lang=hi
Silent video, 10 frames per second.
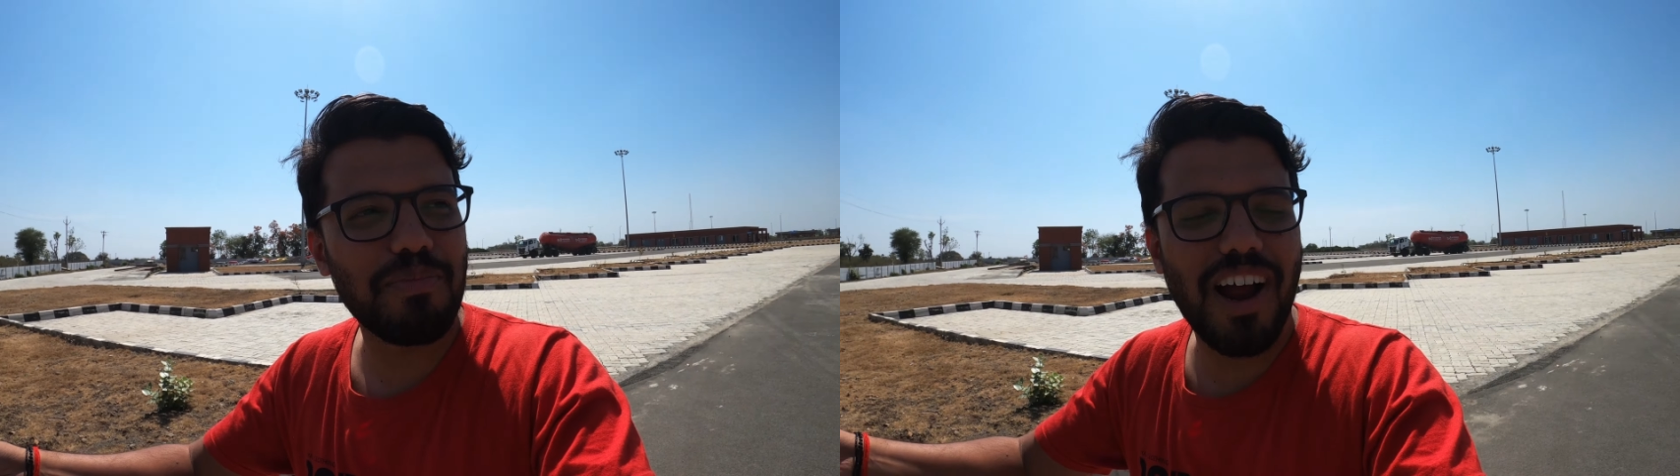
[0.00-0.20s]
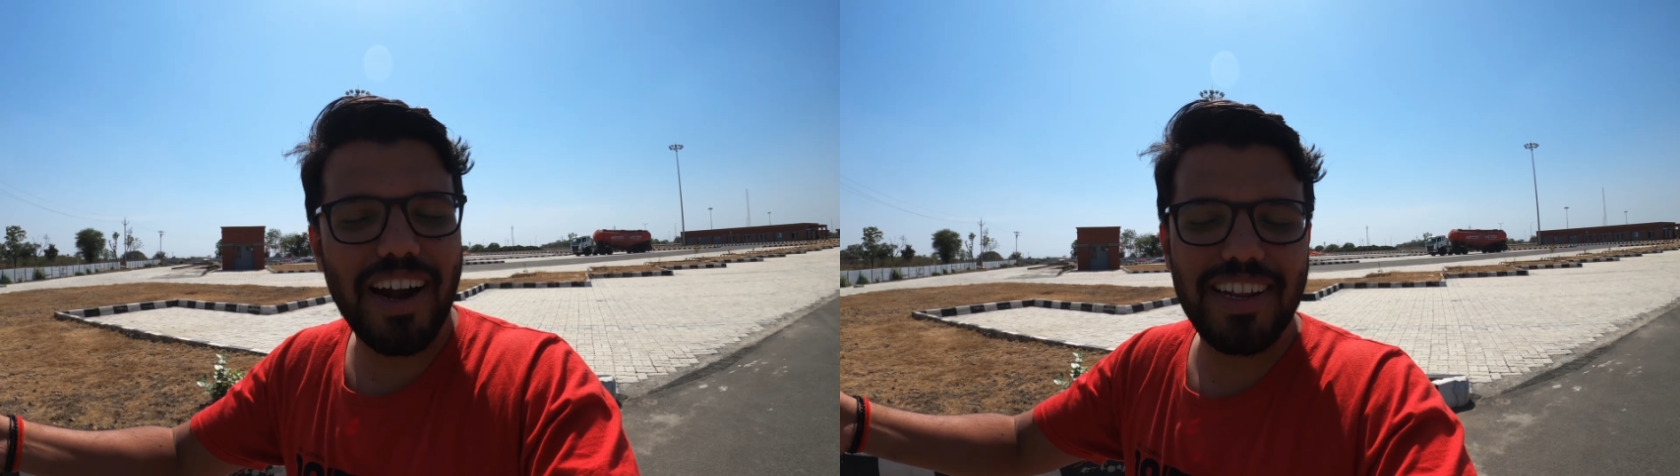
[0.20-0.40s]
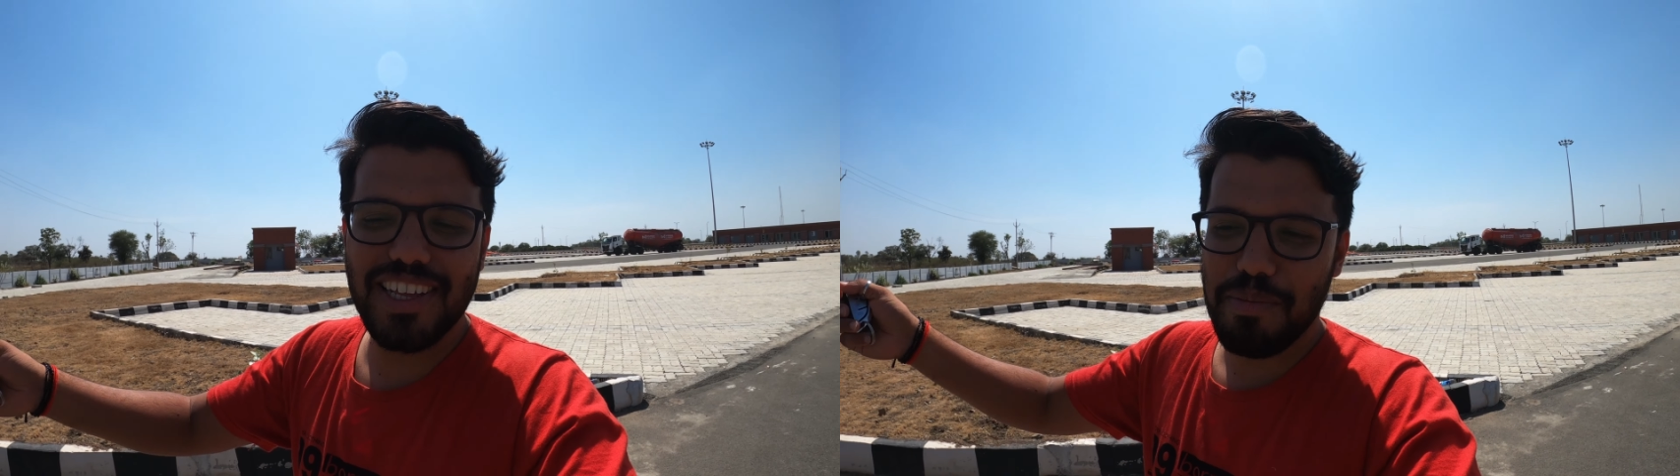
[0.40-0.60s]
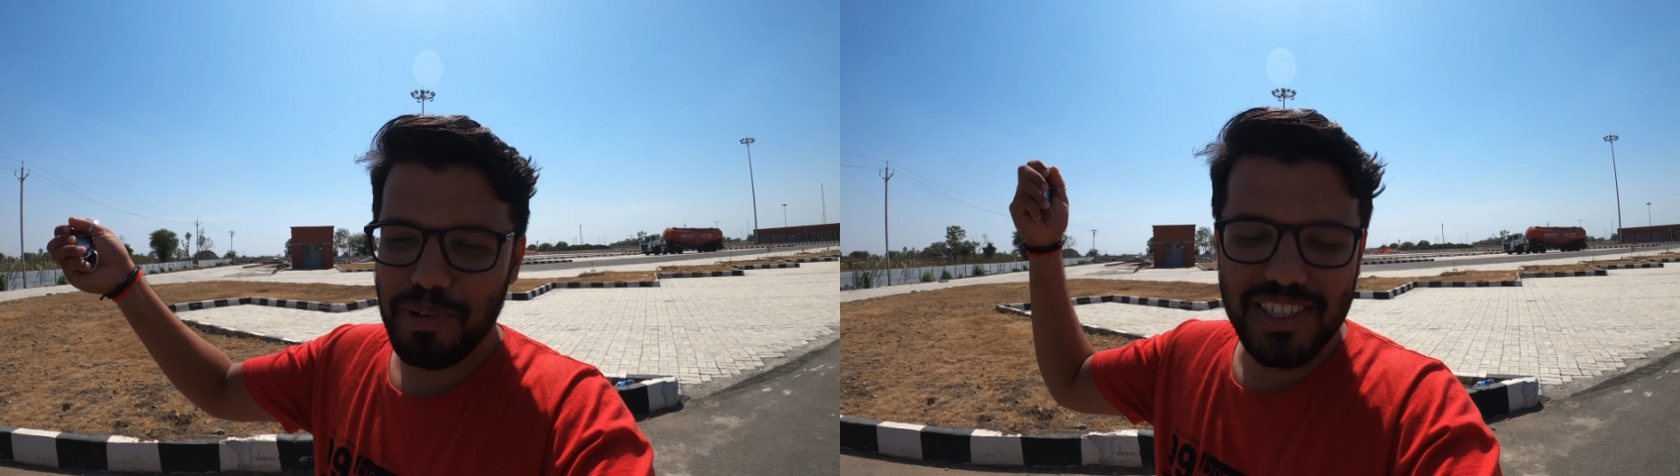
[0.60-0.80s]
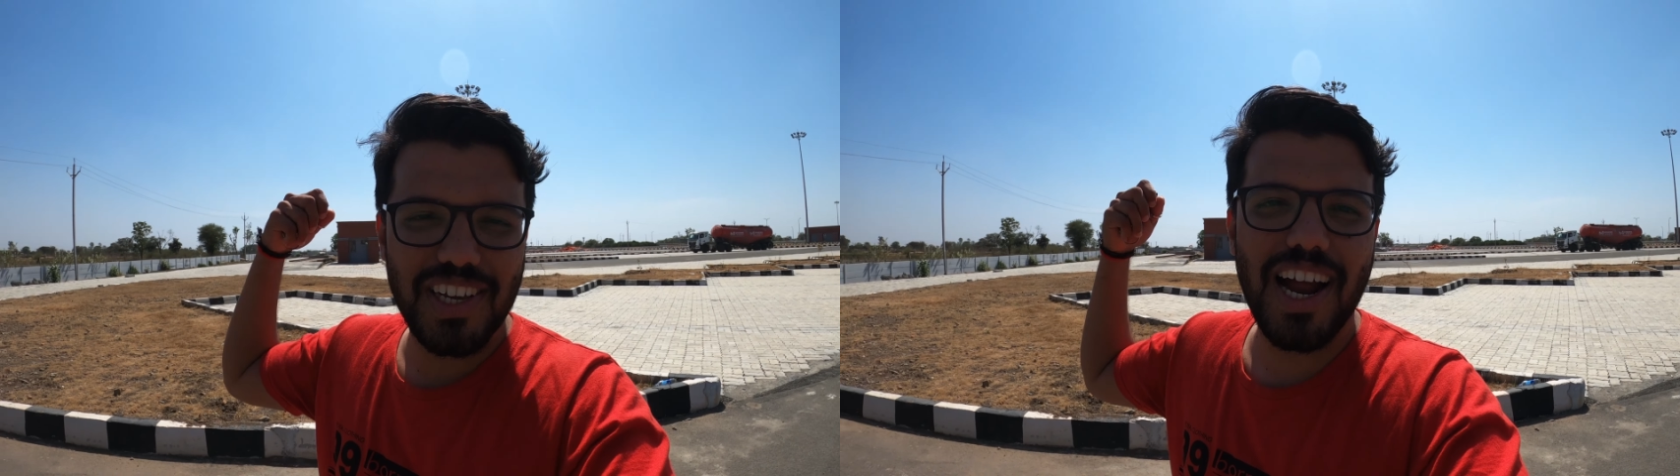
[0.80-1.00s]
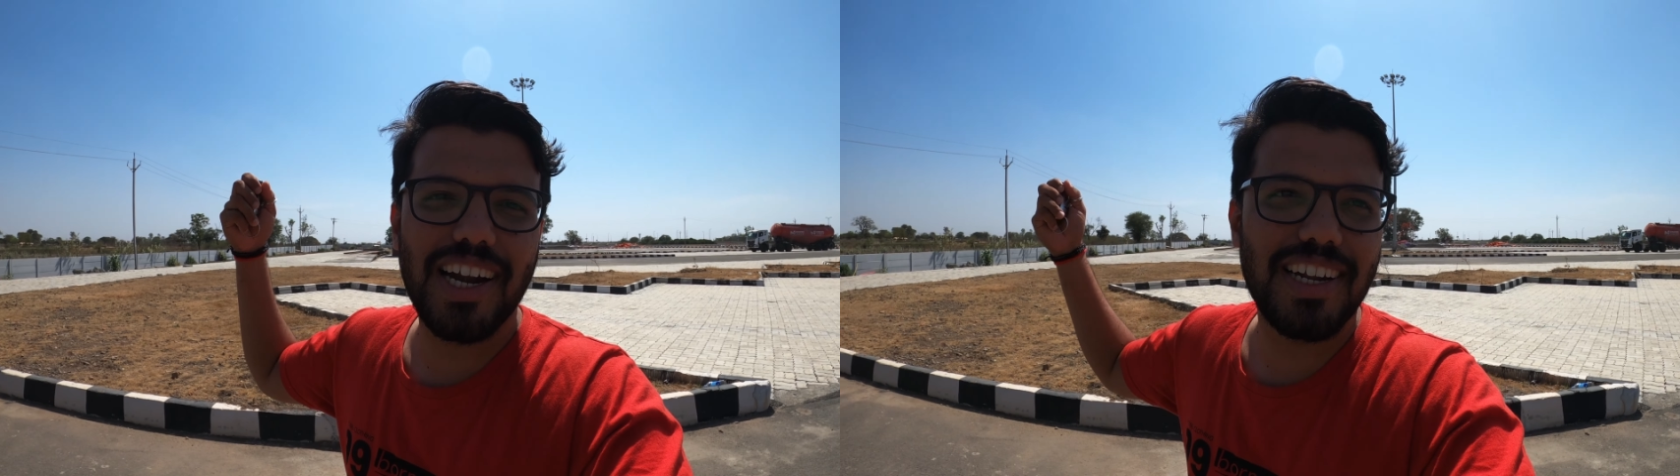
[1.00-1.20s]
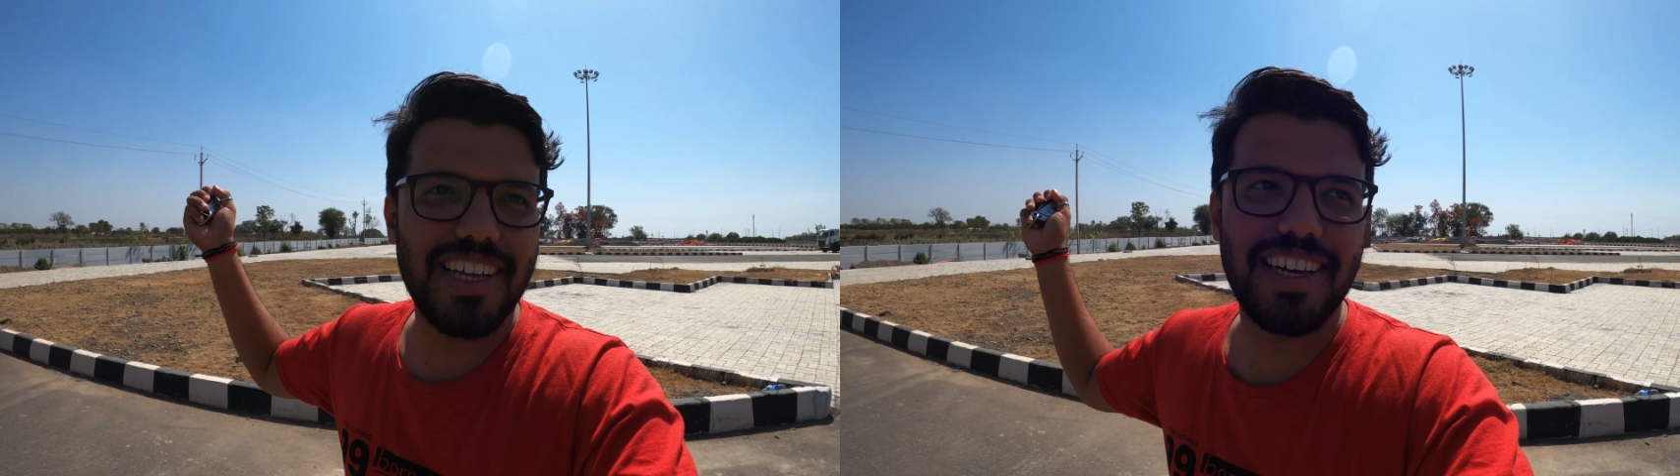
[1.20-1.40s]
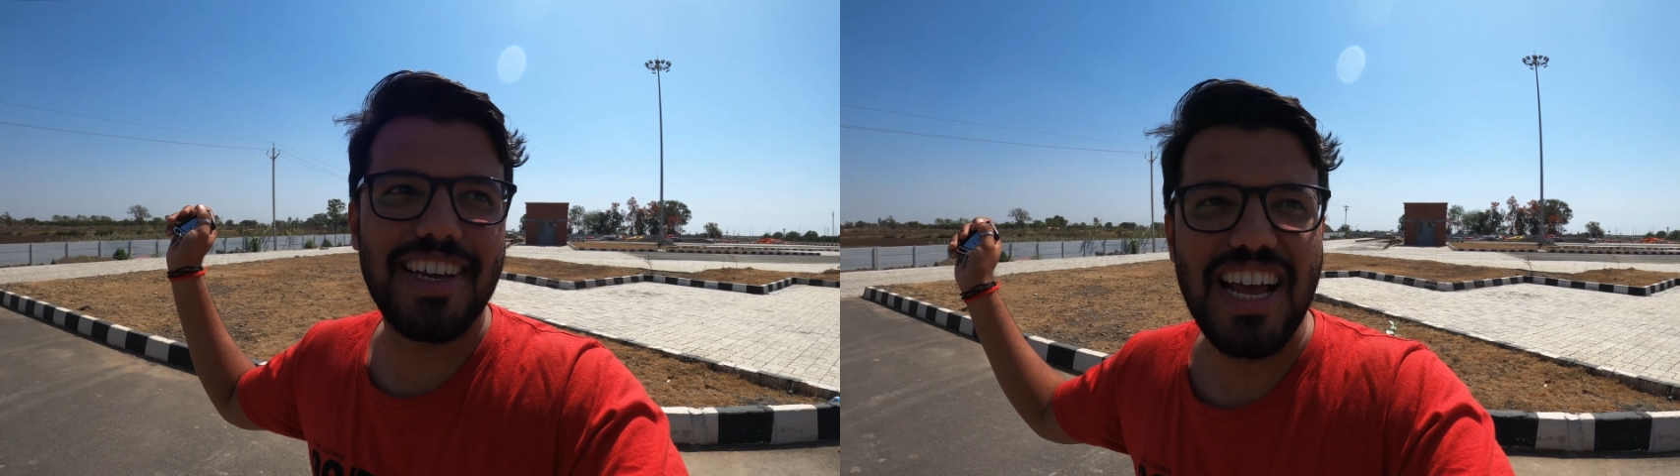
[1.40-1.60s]
गाड़ी नहीं है पीछे गाड़ी
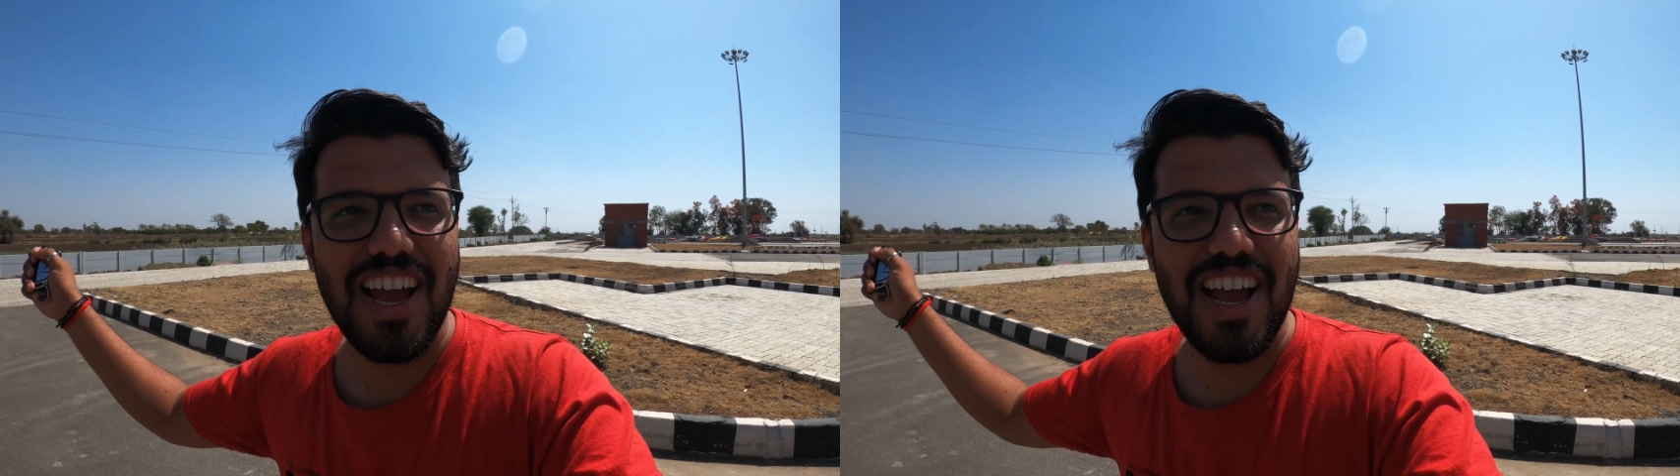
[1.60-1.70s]
नहीं है